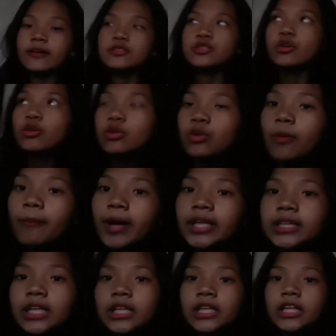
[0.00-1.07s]
So, itong
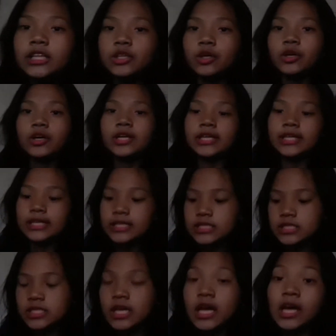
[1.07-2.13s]
bundle na to is